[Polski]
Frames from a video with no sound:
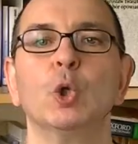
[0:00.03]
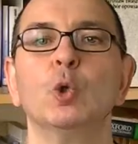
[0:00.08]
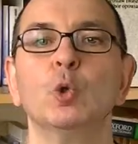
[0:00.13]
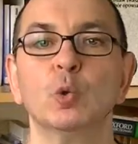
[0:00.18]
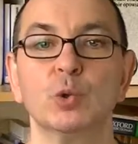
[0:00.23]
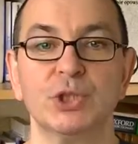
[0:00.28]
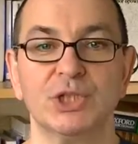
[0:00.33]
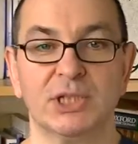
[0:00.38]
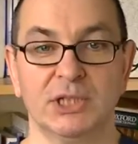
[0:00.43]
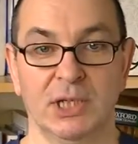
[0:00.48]

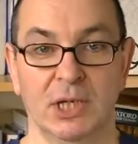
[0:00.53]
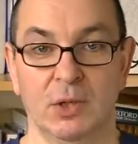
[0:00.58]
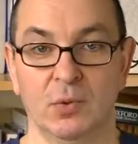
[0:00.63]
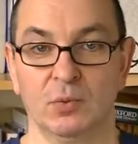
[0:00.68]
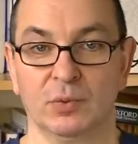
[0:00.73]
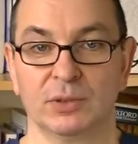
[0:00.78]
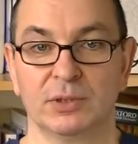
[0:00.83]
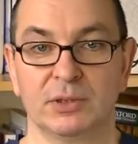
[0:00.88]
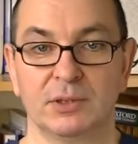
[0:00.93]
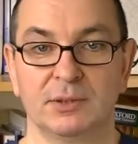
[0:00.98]
ludzie
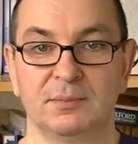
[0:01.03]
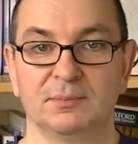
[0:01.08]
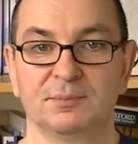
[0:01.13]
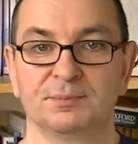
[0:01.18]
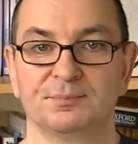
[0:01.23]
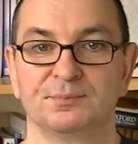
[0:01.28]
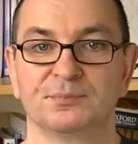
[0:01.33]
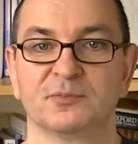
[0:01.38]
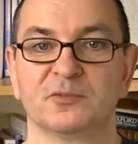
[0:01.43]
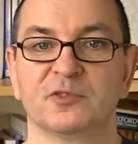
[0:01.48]
nauki,
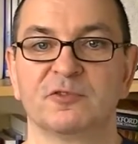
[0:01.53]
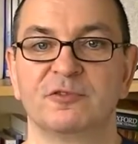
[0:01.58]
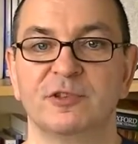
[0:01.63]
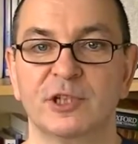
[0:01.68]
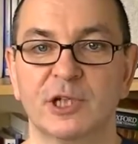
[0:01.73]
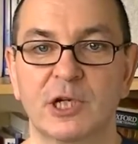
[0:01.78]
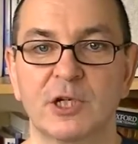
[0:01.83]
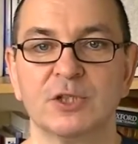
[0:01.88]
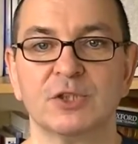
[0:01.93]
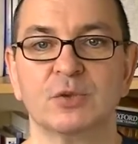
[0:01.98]

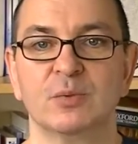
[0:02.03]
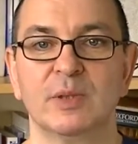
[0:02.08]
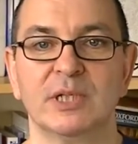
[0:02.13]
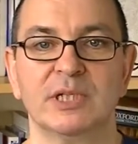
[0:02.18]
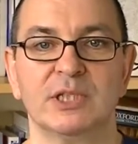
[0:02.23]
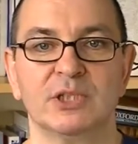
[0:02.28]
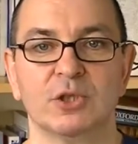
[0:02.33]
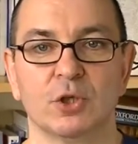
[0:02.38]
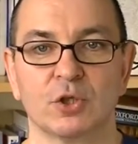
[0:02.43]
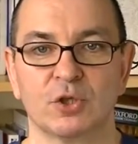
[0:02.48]

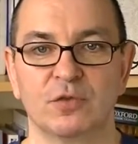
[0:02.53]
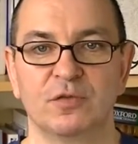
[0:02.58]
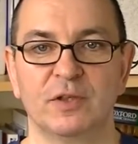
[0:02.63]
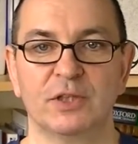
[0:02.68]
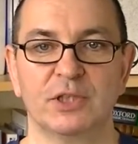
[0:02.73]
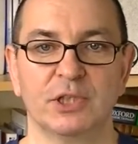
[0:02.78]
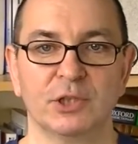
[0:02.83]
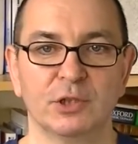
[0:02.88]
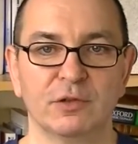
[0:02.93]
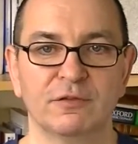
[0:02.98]
wyrosłej z
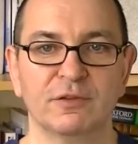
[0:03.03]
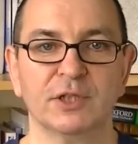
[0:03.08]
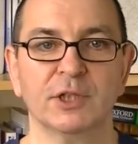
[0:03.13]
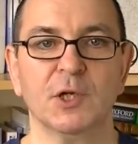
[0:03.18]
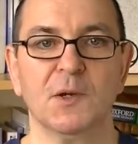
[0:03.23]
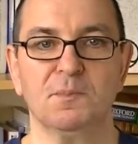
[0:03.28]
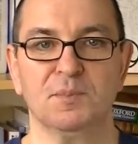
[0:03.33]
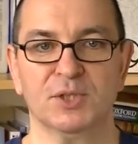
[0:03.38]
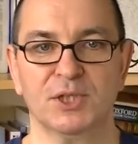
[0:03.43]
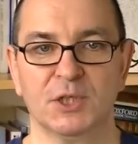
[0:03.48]

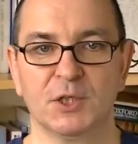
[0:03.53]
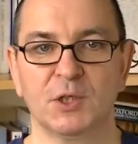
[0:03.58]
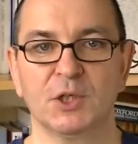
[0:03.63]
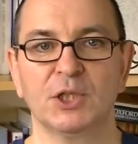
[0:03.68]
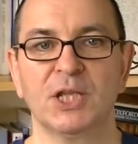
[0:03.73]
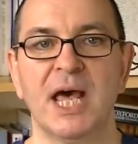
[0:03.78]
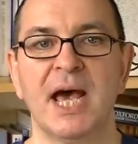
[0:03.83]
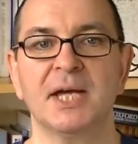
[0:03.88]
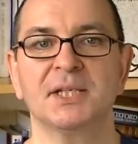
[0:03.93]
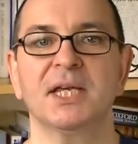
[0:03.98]
oświeceniowego
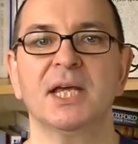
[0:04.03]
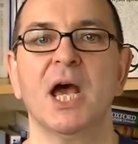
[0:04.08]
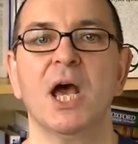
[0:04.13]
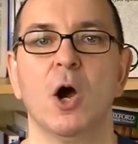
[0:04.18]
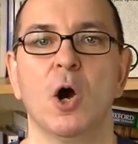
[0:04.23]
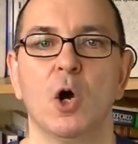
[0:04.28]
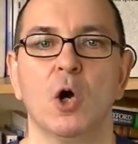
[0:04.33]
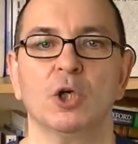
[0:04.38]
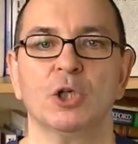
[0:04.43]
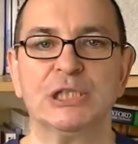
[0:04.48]

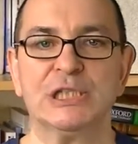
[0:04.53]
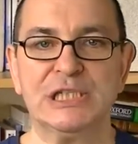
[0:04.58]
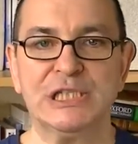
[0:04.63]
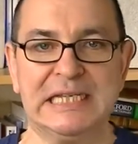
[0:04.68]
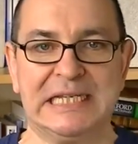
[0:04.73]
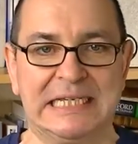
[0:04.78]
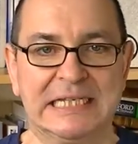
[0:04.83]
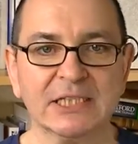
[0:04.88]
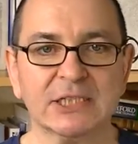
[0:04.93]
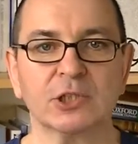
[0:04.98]
przekonania o
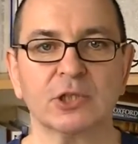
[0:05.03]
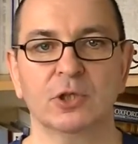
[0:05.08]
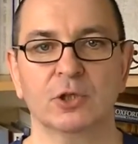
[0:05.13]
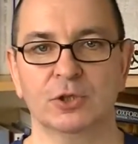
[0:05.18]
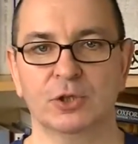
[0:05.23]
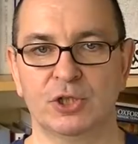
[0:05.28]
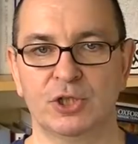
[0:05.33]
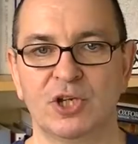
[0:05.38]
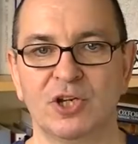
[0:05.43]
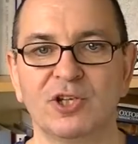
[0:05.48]

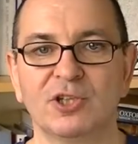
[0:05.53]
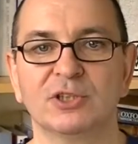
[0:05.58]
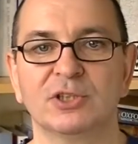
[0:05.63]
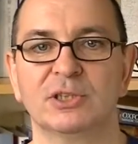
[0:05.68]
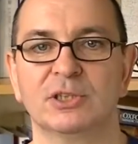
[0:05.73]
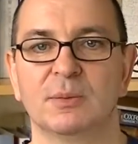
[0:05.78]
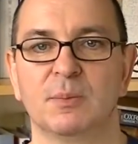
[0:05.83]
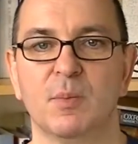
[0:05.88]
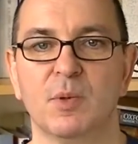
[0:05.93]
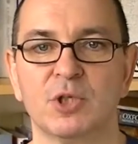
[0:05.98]

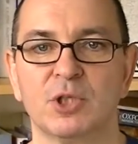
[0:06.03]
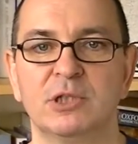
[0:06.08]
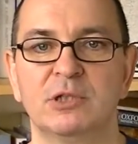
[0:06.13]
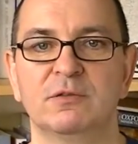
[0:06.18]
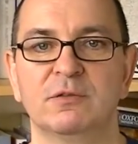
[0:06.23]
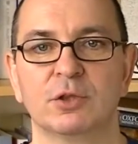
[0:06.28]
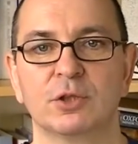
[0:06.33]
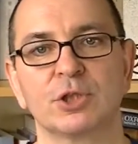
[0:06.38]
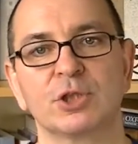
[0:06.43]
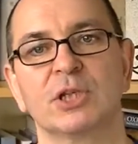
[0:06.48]
nieskończonych
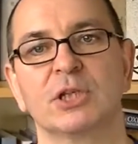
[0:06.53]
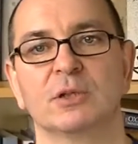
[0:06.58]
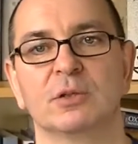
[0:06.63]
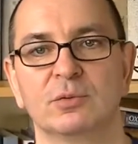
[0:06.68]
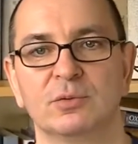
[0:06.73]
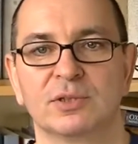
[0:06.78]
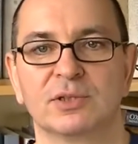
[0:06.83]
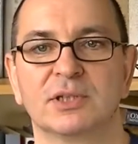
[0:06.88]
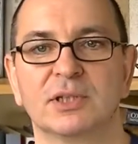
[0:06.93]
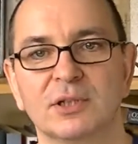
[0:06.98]

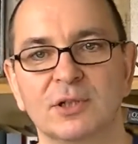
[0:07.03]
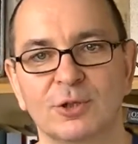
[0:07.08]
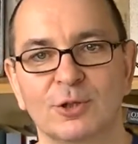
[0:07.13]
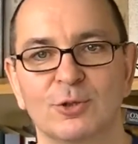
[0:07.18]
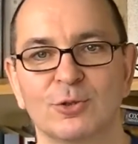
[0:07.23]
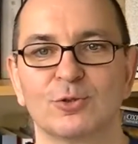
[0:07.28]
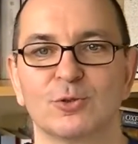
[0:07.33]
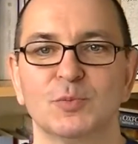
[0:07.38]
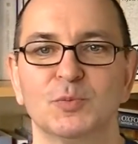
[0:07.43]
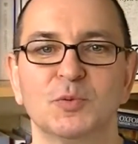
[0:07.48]
możliwościach
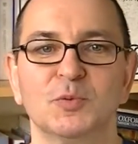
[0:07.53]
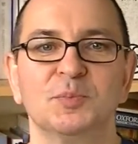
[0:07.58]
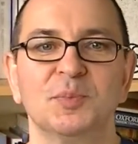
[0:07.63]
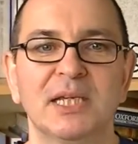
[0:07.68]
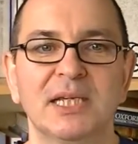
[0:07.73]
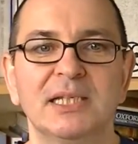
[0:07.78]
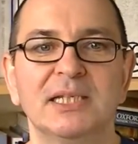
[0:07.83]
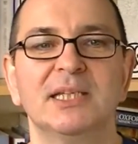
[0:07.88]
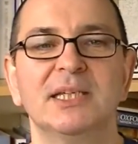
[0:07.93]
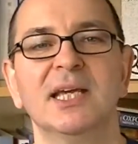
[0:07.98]
ludzkiego rozumu,
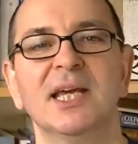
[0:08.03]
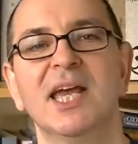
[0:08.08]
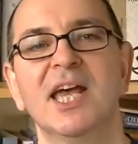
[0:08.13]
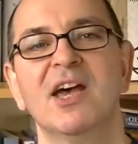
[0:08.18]
mieli